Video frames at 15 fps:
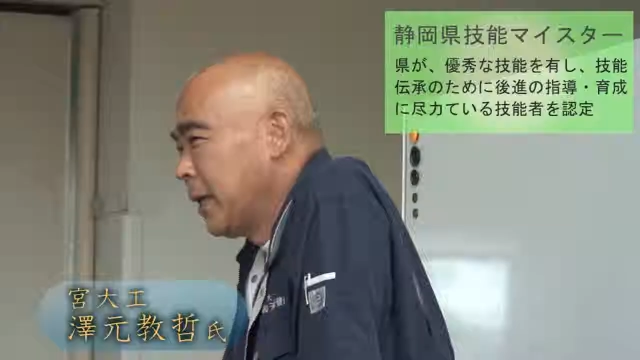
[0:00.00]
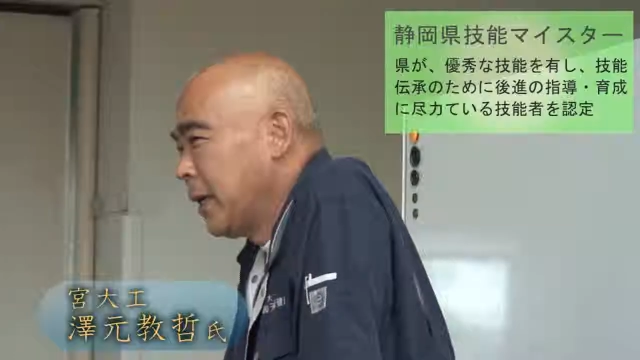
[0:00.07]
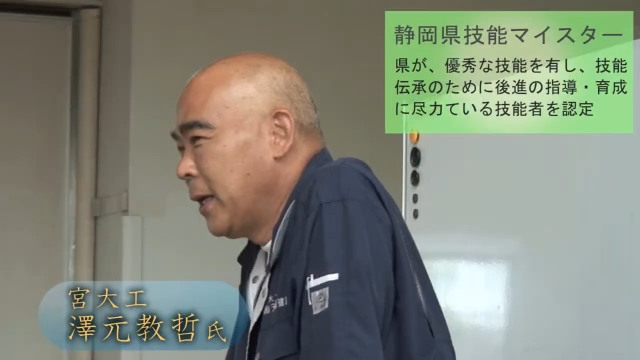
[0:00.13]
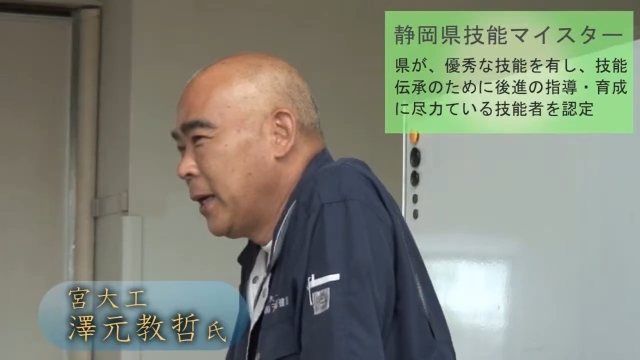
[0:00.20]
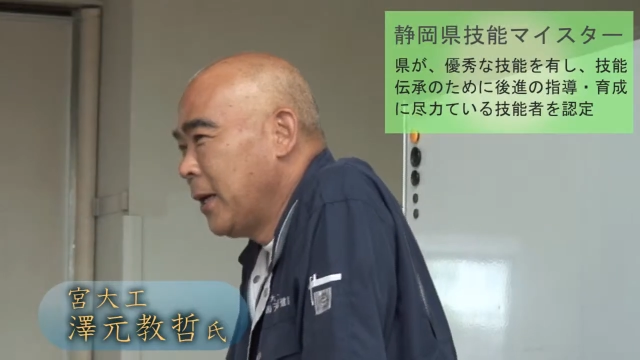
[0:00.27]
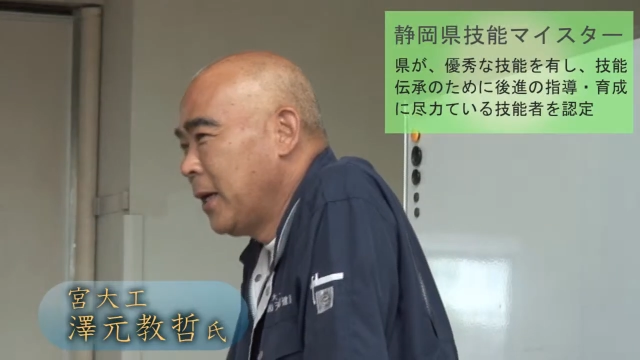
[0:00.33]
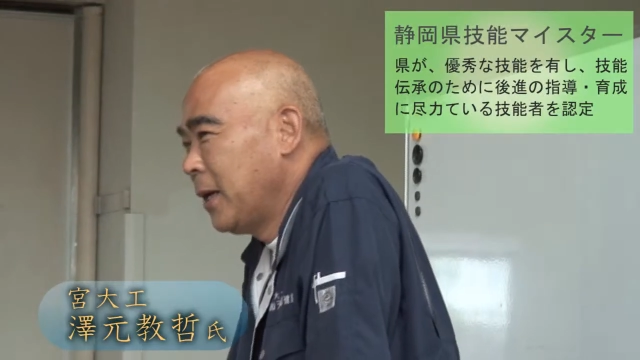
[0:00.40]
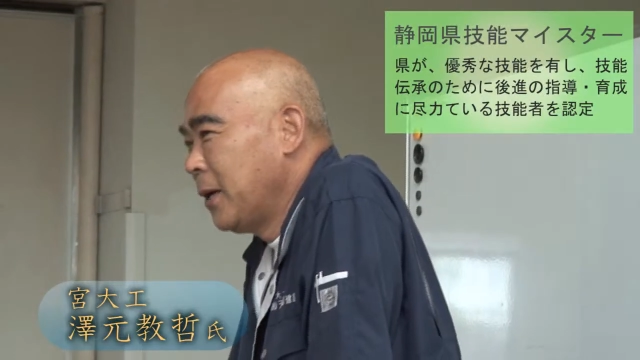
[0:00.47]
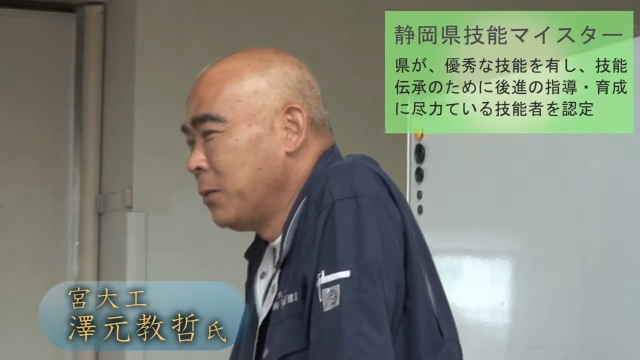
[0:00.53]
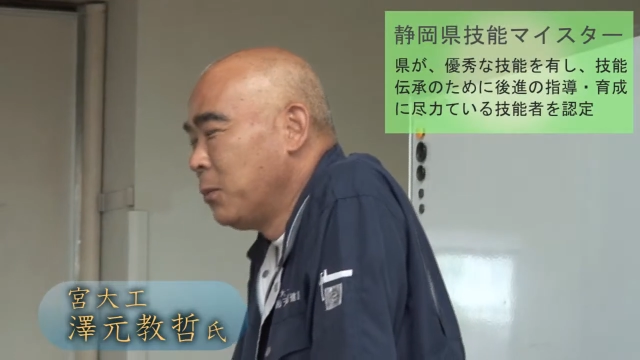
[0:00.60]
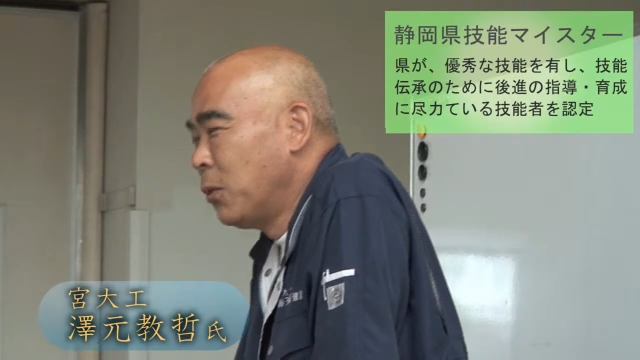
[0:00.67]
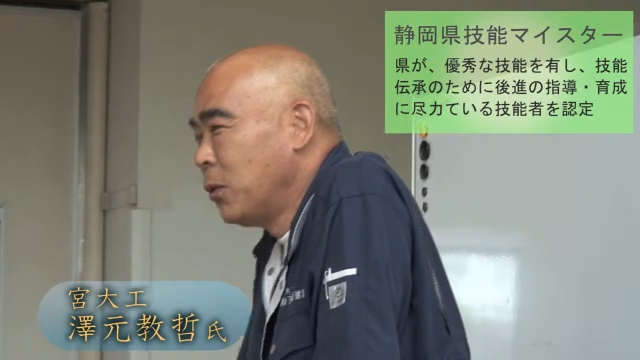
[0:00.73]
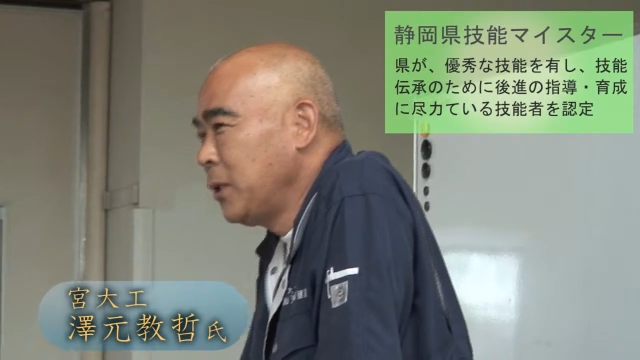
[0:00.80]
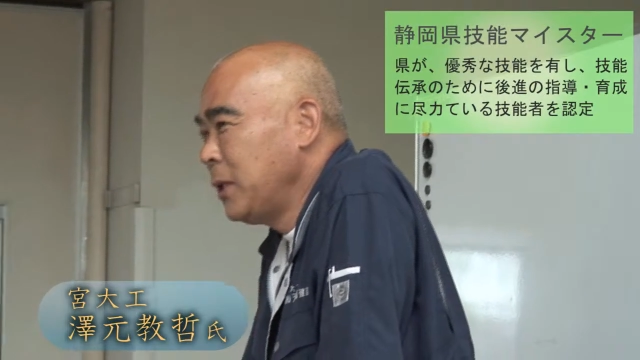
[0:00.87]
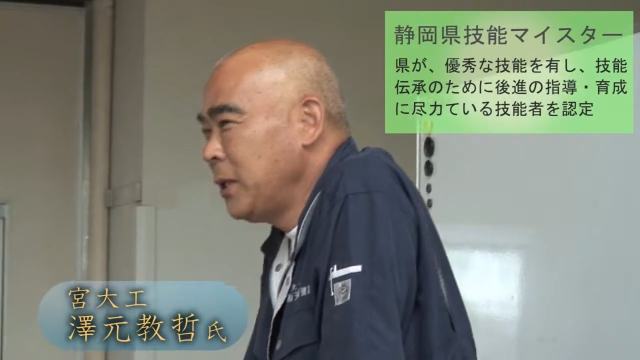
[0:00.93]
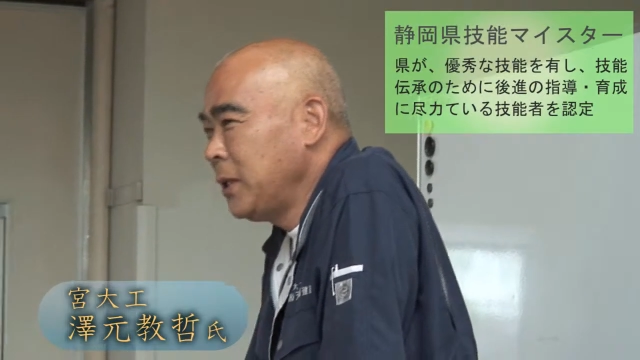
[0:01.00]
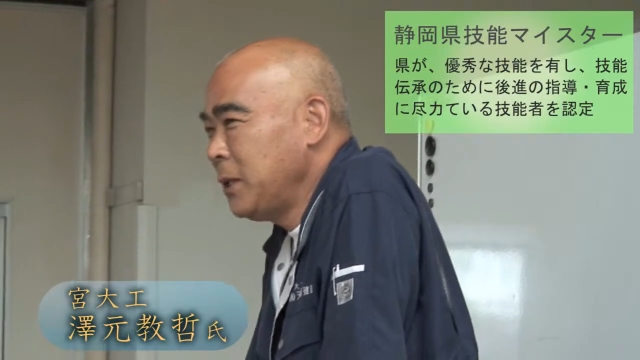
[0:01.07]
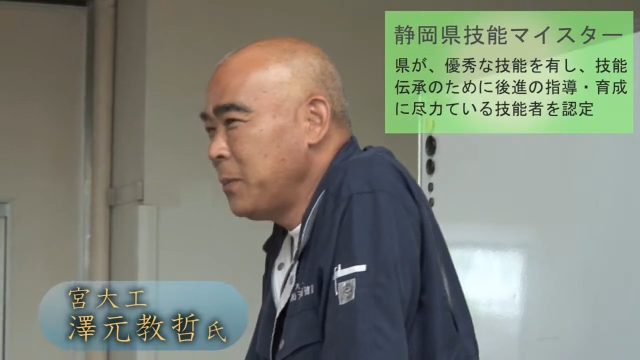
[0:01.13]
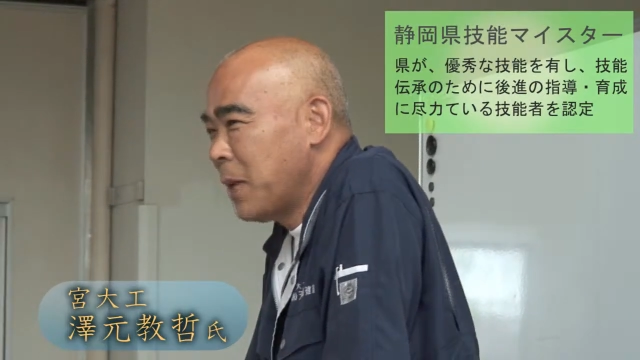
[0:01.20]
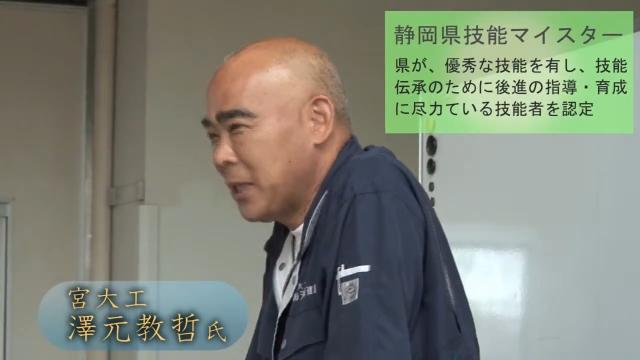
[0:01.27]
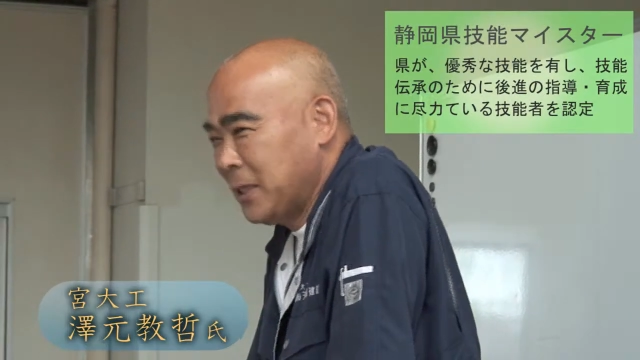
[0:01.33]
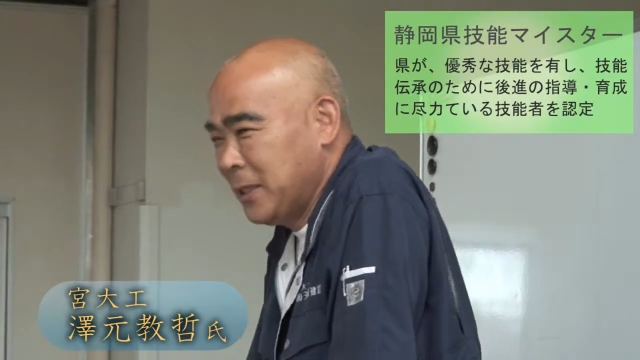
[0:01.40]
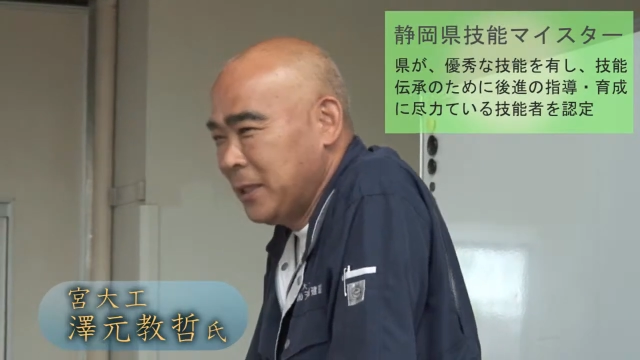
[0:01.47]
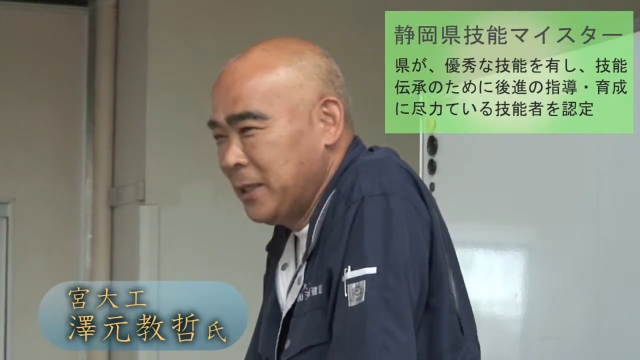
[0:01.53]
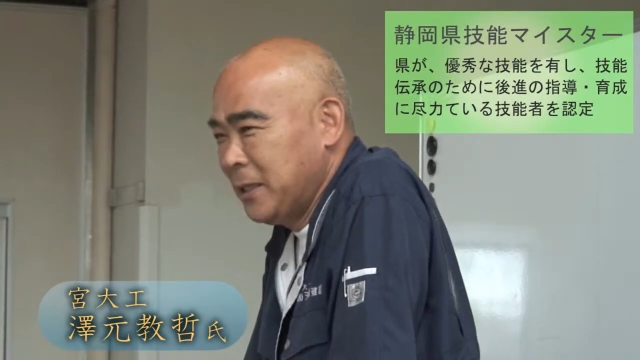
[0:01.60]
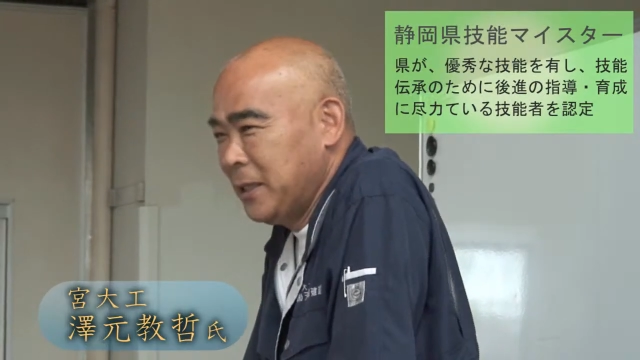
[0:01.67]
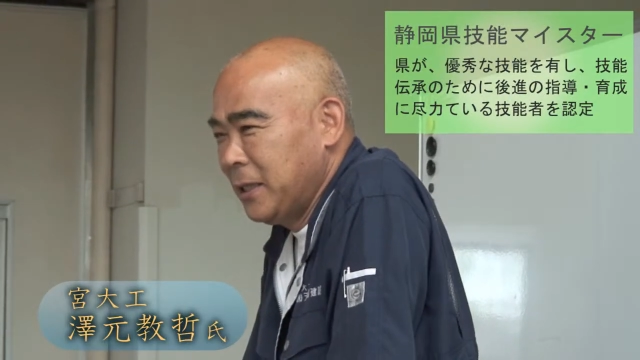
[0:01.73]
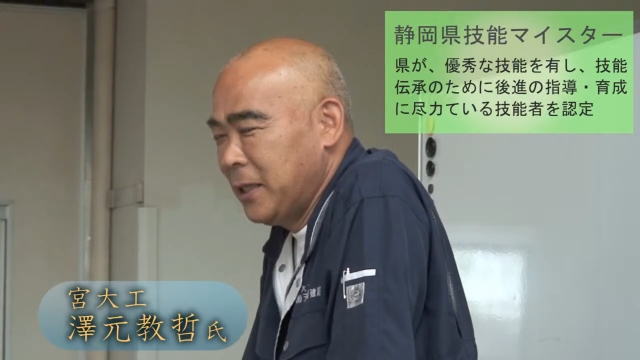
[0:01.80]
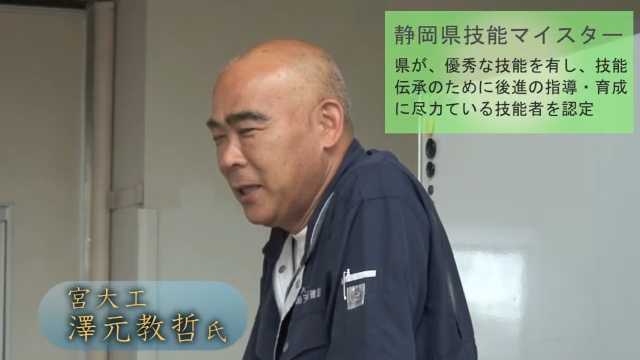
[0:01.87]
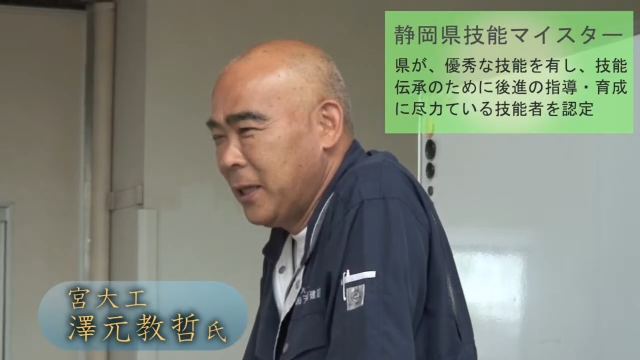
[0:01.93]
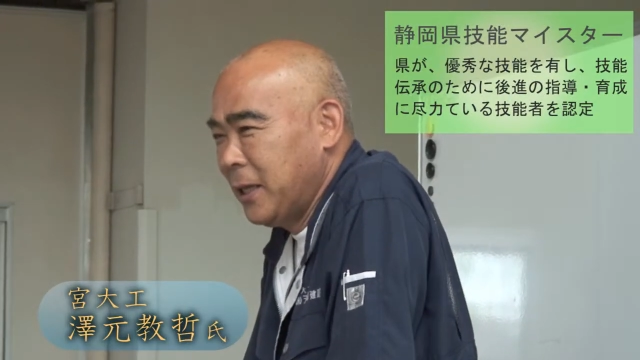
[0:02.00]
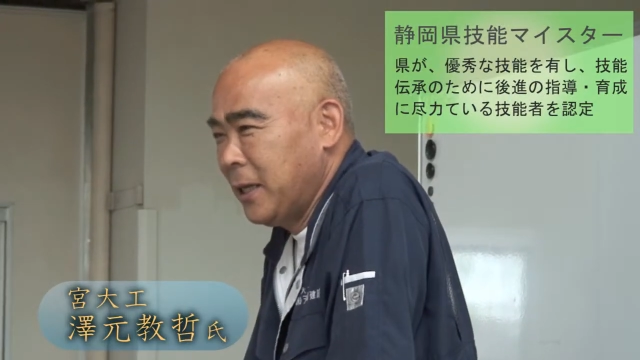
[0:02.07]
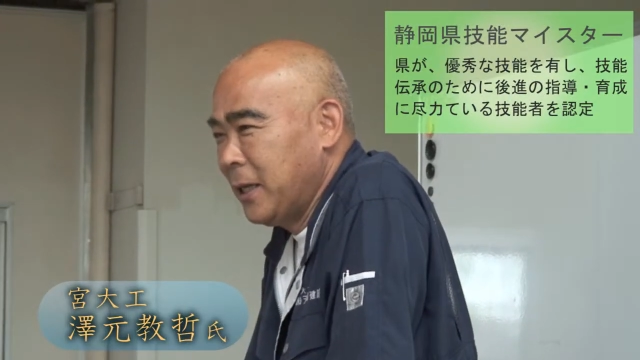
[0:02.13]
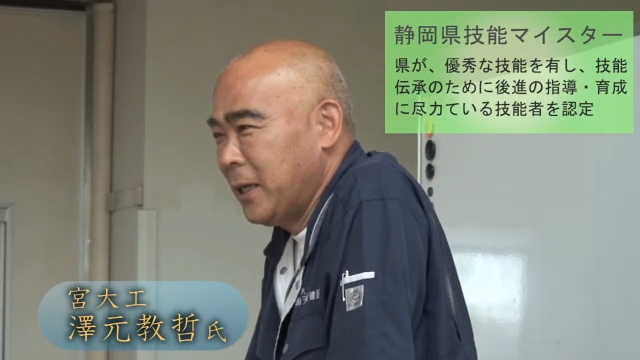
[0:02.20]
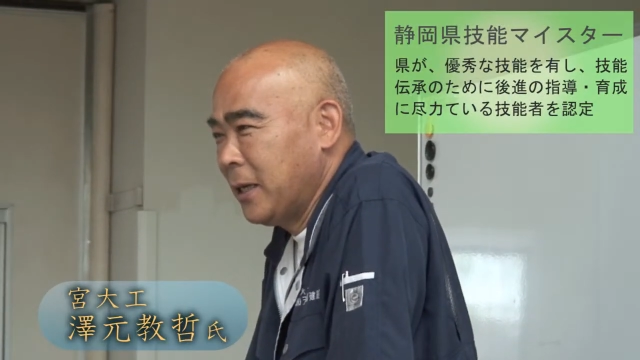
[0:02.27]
島田市立6号中学校で